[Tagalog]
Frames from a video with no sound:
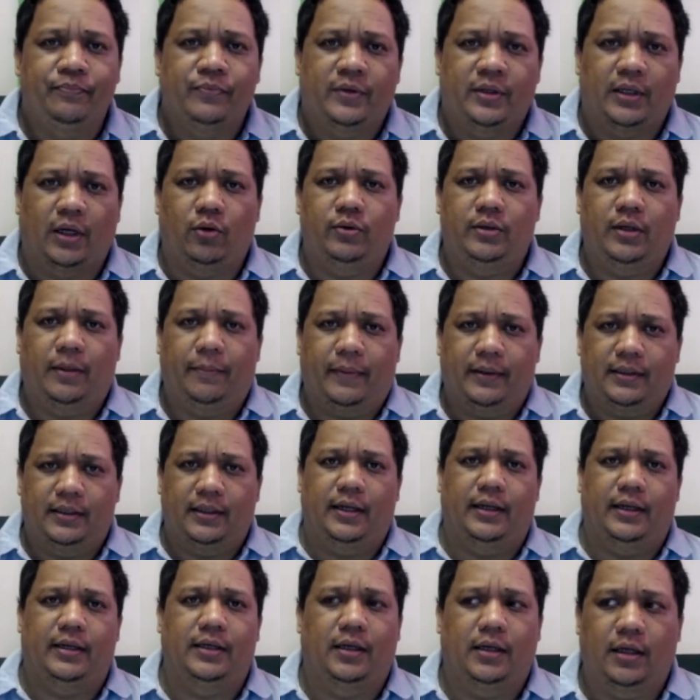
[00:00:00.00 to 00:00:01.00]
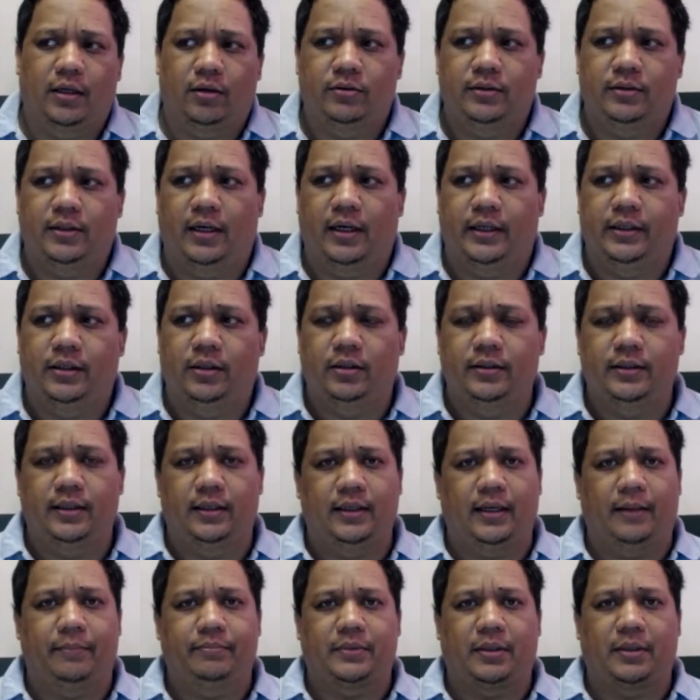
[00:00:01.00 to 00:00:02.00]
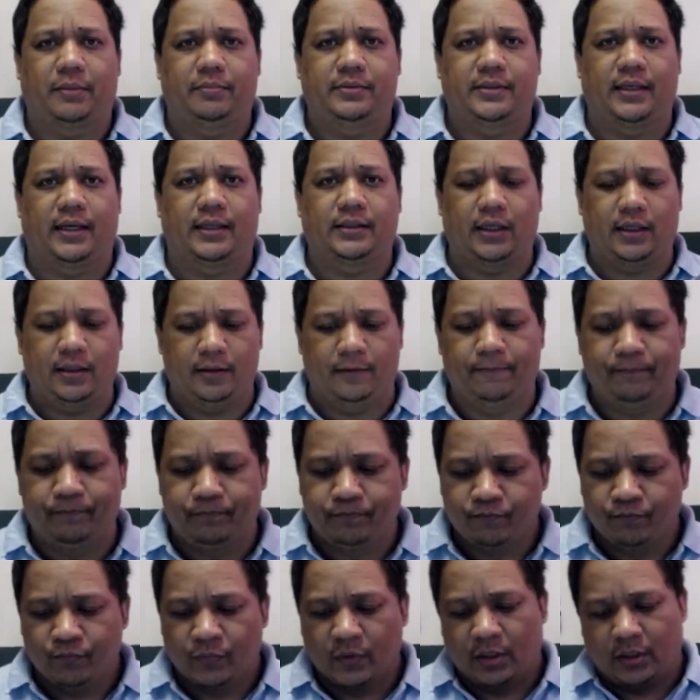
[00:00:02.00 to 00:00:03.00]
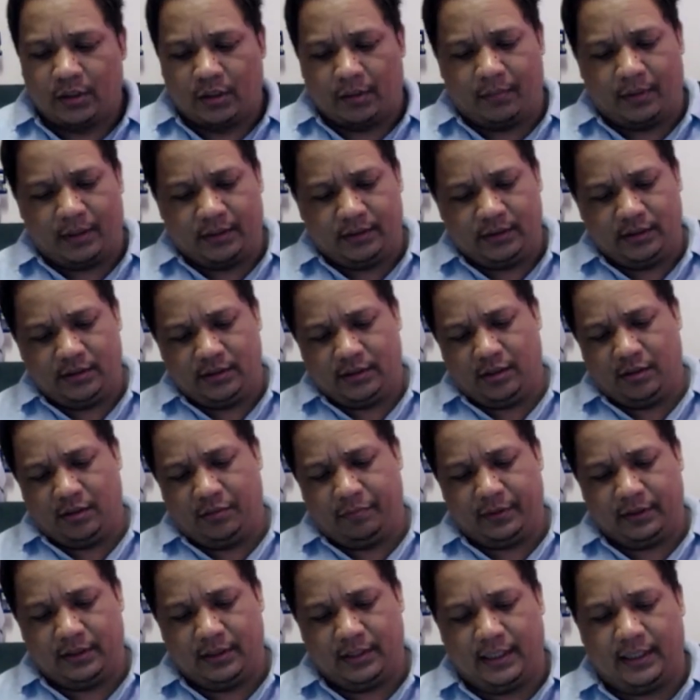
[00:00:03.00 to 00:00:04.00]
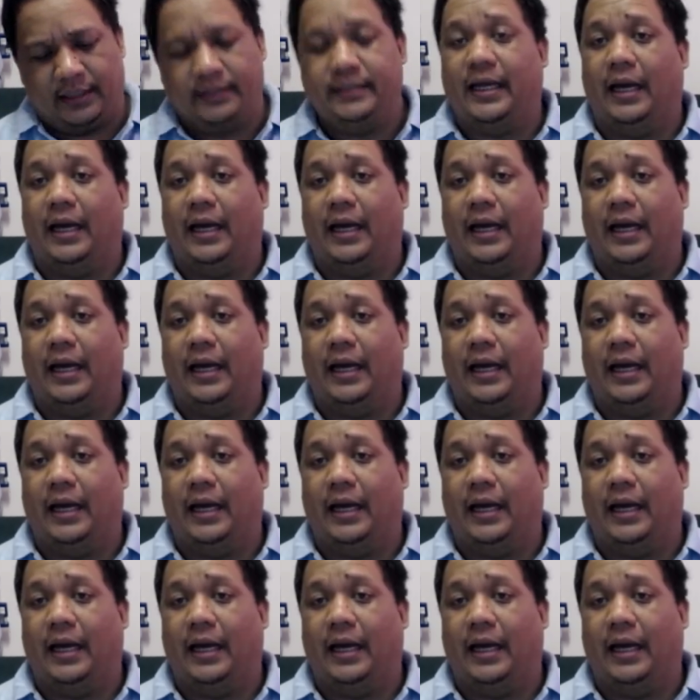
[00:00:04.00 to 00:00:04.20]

Nauna pa sila nagkaroon ng ano ng laptop sa atin sa mga discipline nila.